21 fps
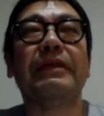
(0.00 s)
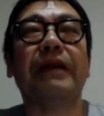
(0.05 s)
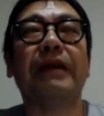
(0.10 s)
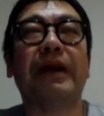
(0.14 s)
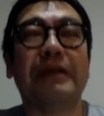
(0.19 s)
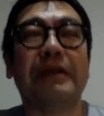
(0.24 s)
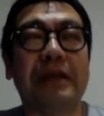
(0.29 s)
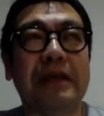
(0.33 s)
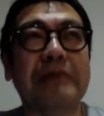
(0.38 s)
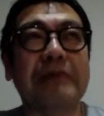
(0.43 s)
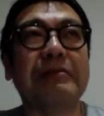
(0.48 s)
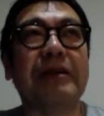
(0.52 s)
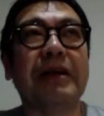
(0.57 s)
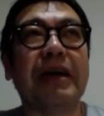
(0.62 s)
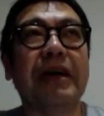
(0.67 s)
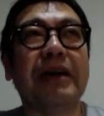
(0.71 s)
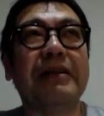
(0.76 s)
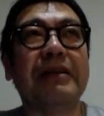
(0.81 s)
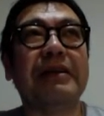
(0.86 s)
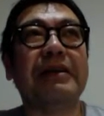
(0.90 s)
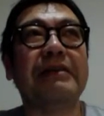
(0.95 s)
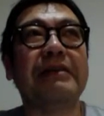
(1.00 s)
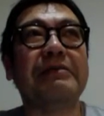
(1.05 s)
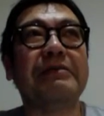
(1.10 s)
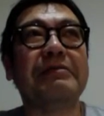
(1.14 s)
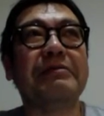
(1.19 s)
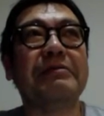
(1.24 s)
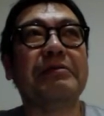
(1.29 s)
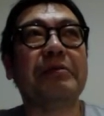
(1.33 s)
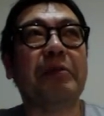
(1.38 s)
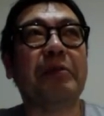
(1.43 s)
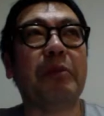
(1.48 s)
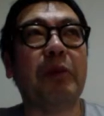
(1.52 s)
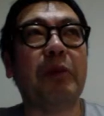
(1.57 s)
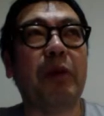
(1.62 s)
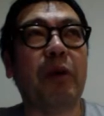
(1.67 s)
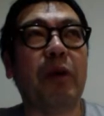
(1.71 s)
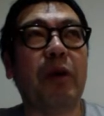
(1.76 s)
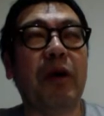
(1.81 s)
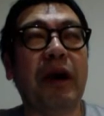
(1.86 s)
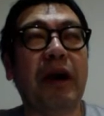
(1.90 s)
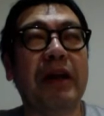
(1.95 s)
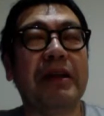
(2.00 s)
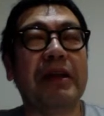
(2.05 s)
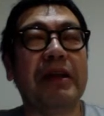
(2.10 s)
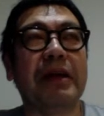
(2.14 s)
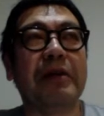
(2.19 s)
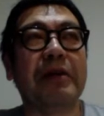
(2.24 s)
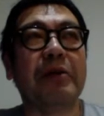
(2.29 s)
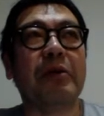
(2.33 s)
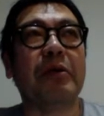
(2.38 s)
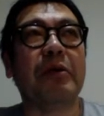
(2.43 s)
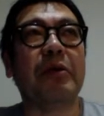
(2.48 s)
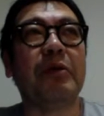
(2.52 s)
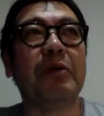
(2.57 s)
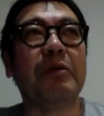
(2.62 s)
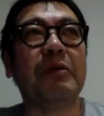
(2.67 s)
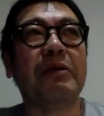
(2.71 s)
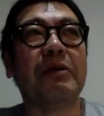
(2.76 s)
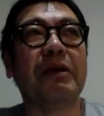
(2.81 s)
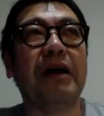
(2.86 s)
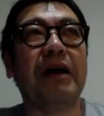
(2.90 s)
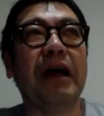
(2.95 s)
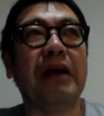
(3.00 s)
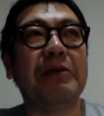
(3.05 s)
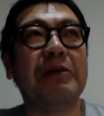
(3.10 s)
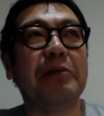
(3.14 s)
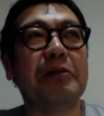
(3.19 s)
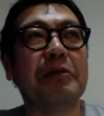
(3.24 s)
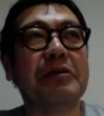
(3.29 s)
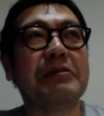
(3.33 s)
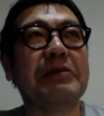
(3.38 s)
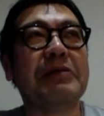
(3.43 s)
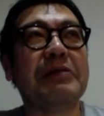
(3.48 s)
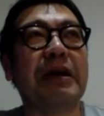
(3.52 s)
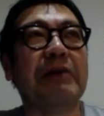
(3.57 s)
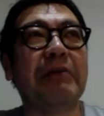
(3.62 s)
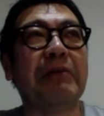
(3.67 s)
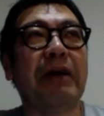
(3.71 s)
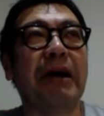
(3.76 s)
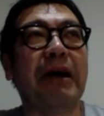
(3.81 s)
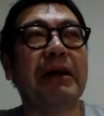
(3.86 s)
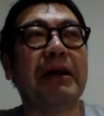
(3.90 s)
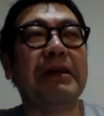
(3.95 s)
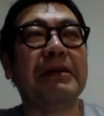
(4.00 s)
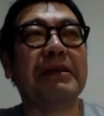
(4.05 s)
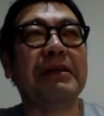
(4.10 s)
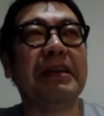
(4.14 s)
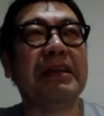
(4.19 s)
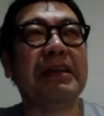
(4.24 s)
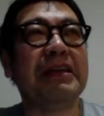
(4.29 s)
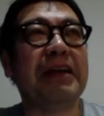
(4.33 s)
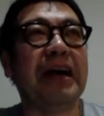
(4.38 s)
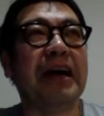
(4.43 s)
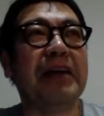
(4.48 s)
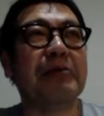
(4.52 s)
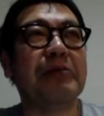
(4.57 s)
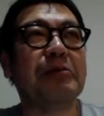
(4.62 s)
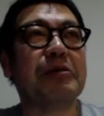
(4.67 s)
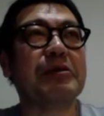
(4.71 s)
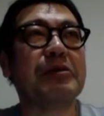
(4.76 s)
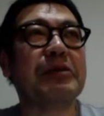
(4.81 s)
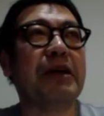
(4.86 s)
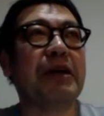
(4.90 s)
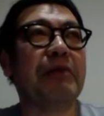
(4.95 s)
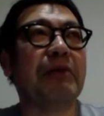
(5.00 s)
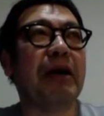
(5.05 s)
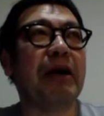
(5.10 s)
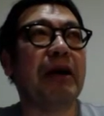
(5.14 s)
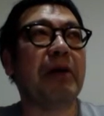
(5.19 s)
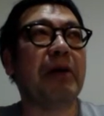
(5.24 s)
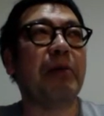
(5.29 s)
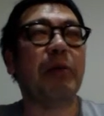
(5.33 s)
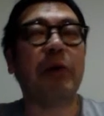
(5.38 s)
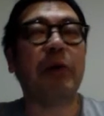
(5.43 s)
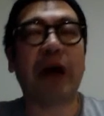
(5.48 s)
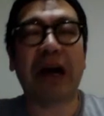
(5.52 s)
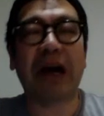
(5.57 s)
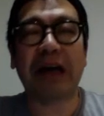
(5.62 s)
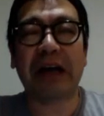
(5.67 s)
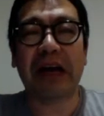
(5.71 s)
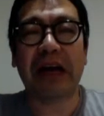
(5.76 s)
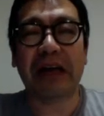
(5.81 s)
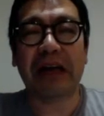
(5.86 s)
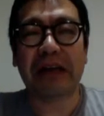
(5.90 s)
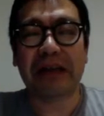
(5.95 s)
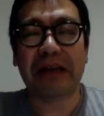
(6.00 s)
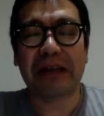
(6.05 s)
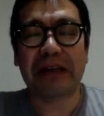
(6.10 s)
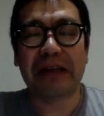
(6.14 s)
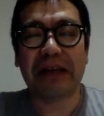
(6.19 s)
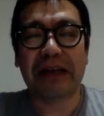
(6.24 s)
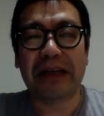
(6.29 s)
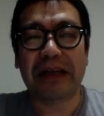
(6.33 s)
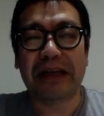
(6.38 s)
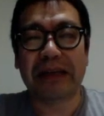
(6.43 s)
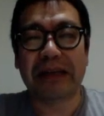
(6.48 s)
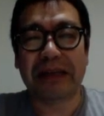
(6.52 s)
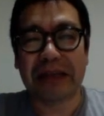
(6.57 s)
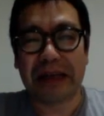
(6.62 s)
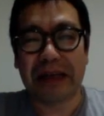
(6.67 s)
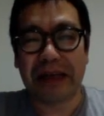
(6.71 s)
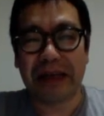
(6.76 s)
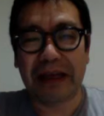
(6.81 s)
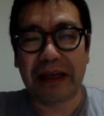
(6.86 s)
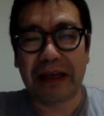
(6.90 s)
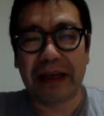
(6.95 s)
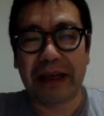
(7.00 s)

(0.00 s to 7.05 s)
働くだけ働くのもあれだけど半年ぐらいは年に半年ぐらいはこう海外行って、